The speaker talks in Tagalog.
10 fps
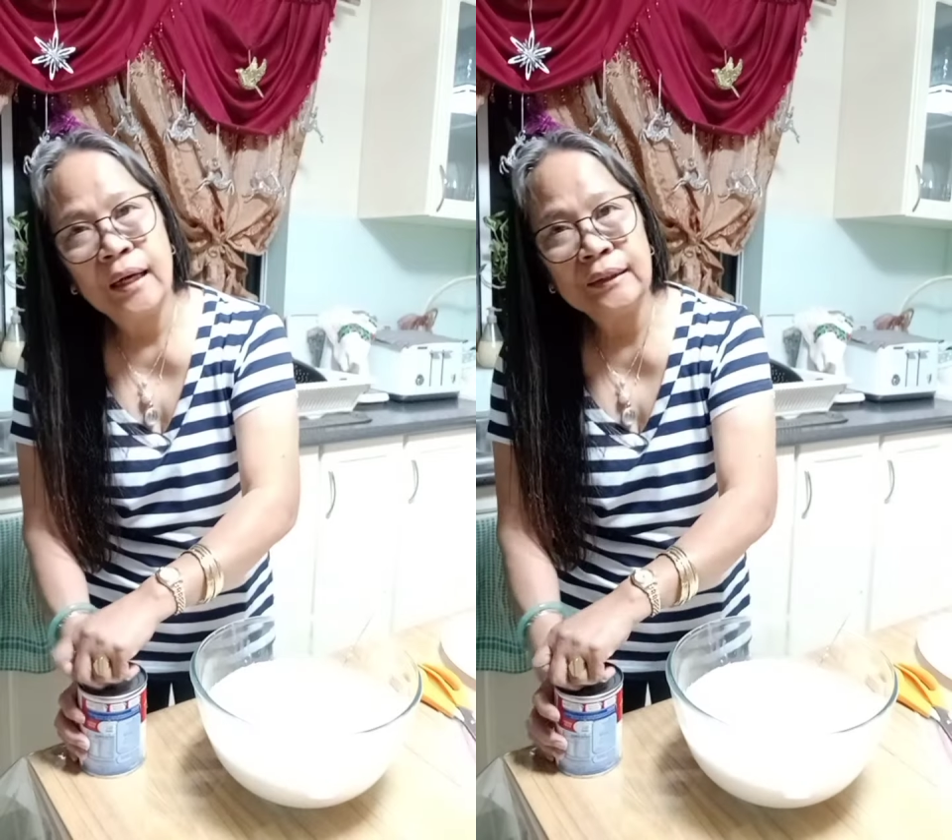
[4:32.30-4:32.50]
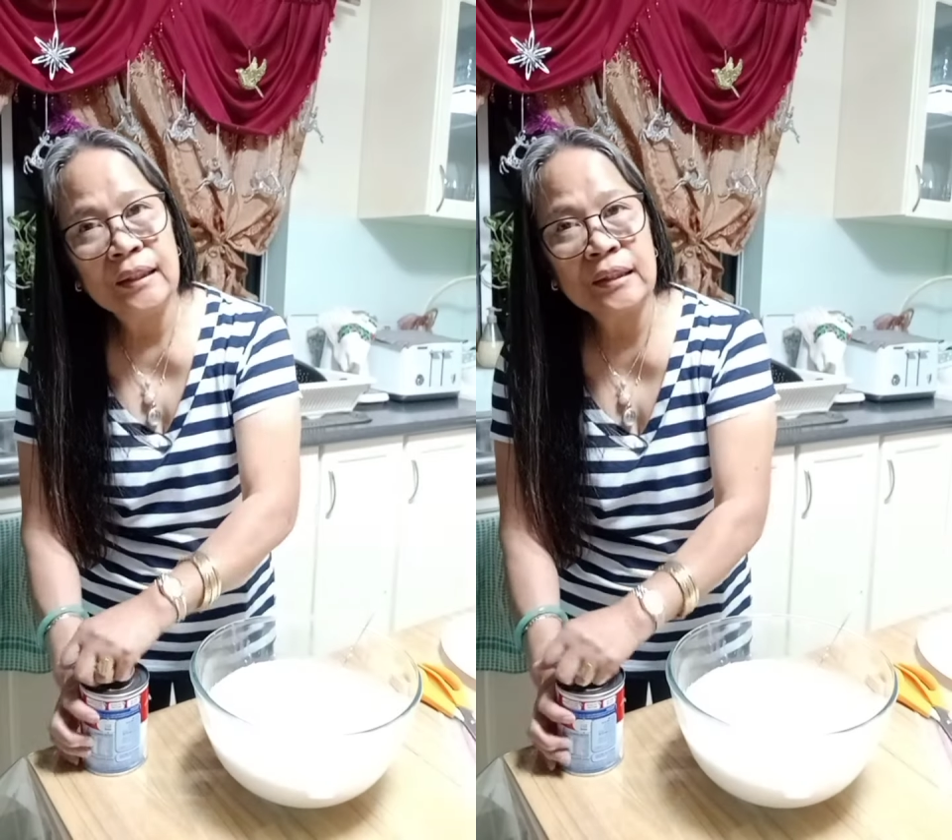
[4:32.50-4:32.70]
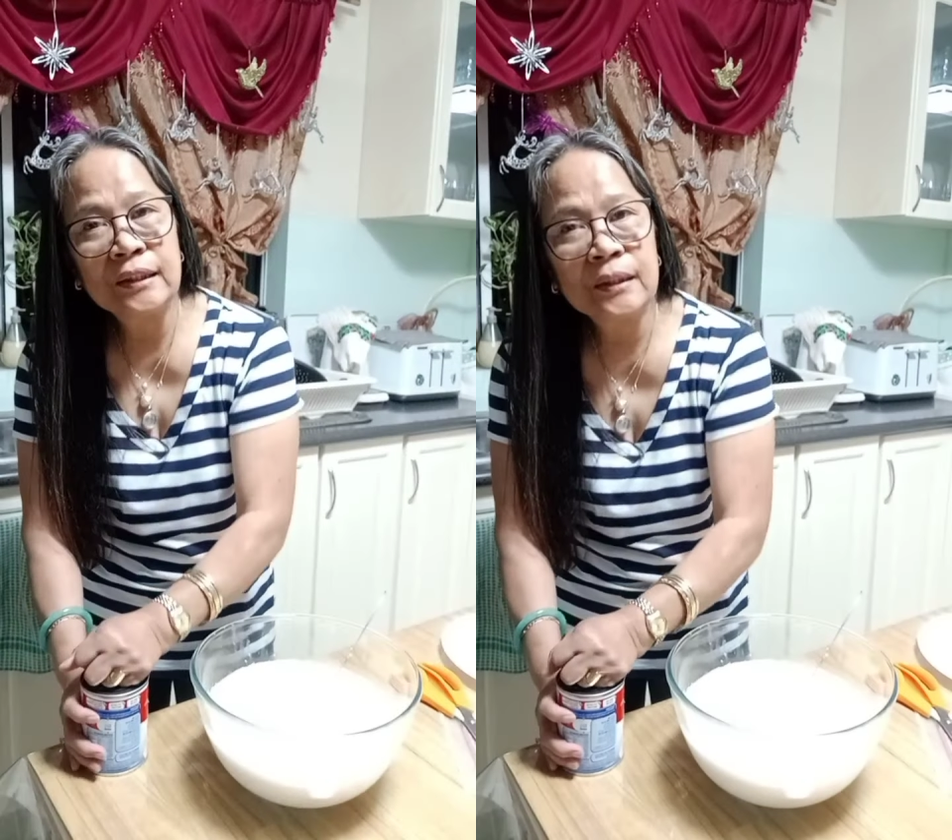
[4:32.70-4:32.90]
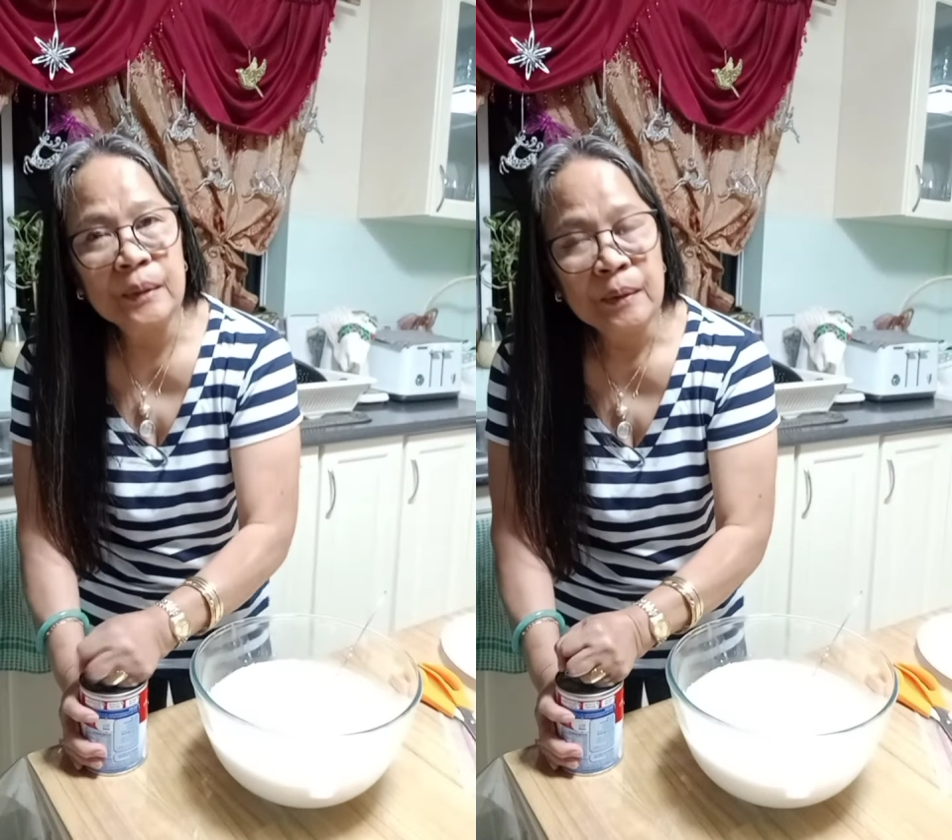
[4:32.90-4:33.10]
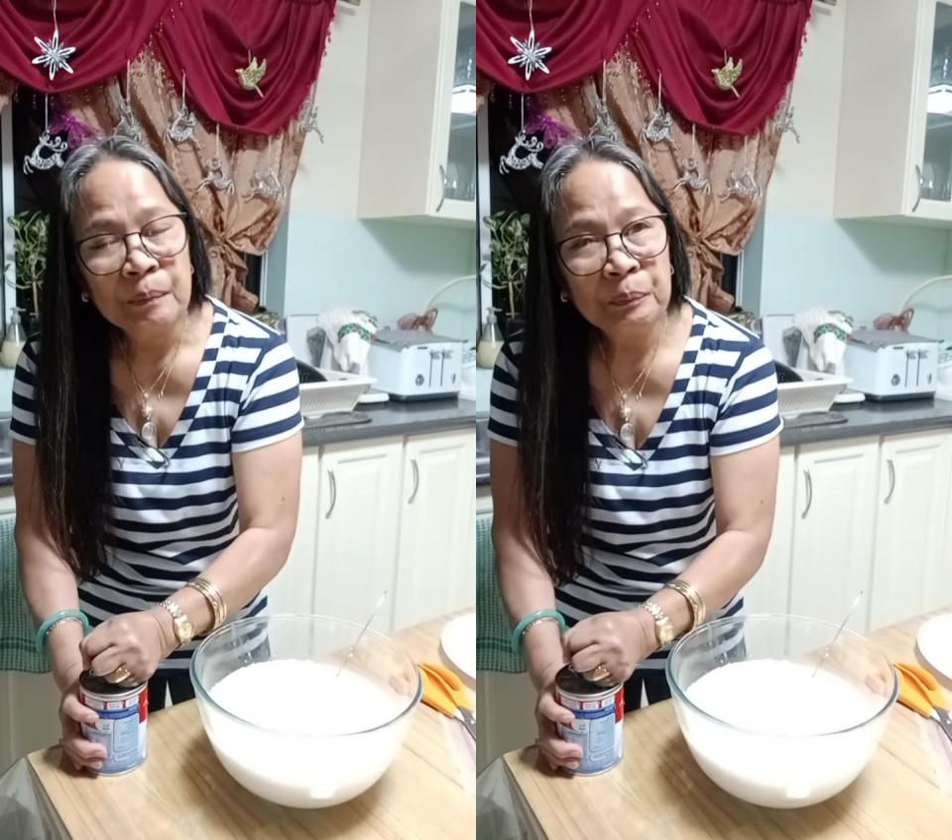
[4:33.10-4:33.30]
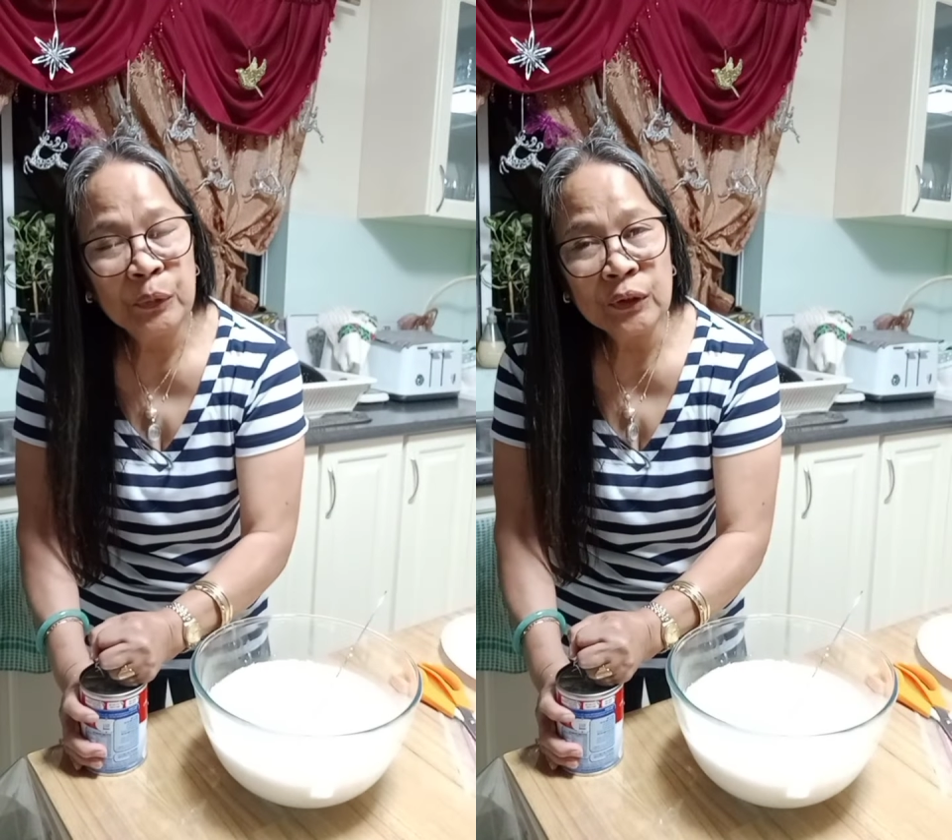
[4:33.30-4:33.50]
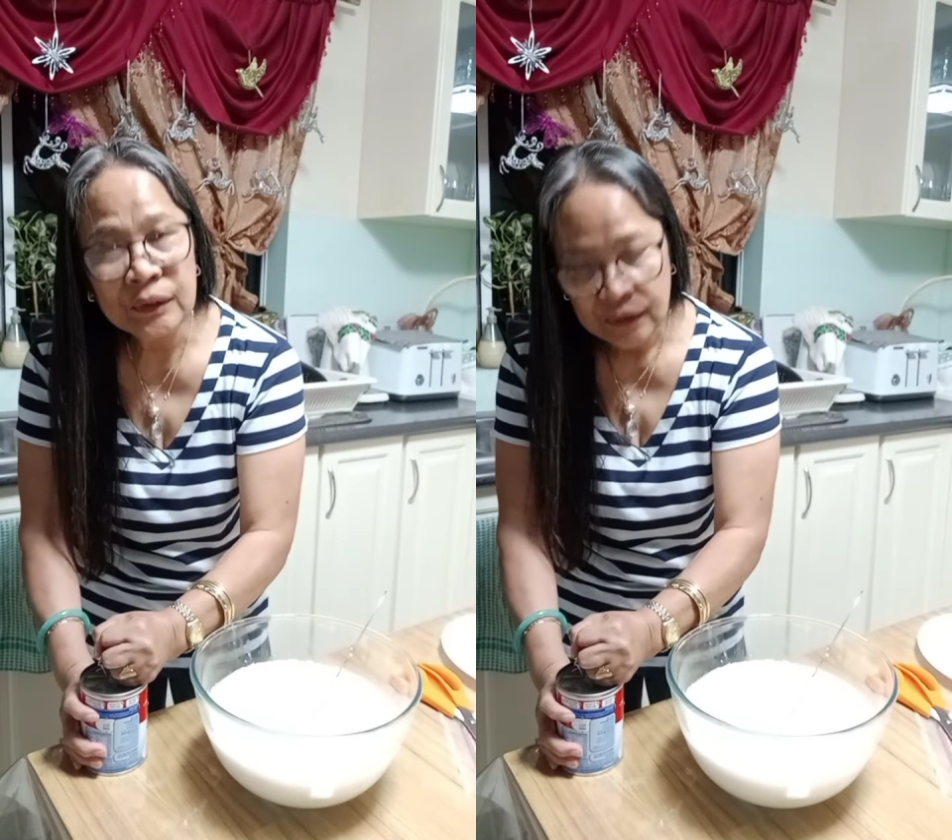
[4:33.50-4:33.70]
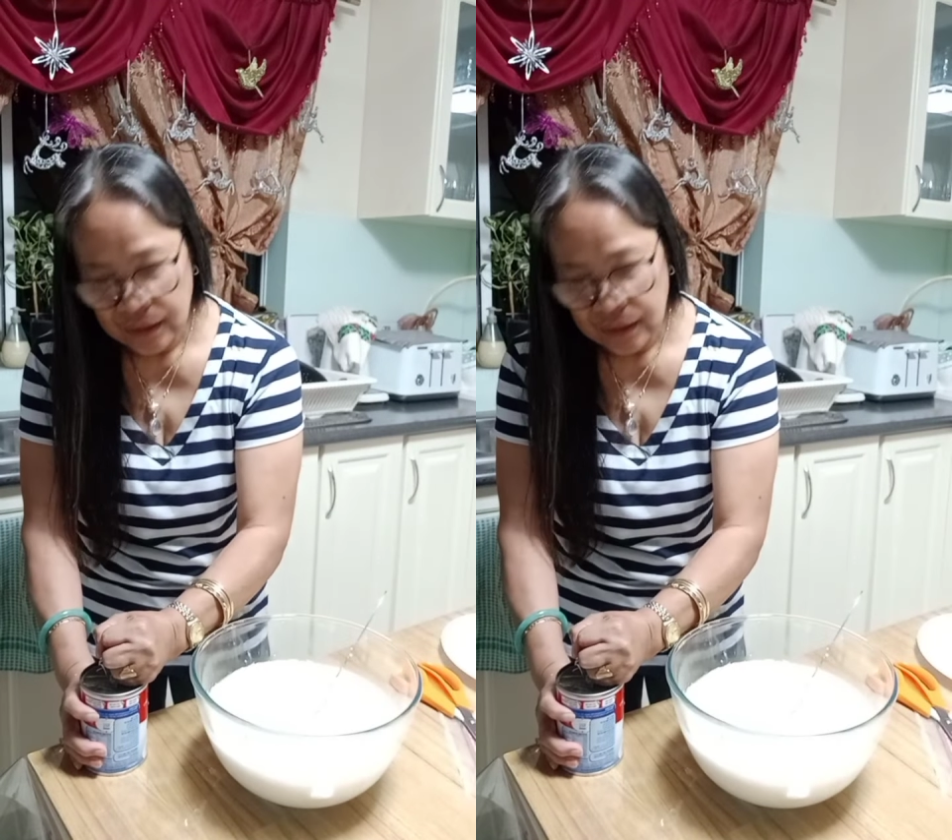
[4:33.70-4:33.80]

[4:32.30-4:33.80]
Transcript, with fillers: I just put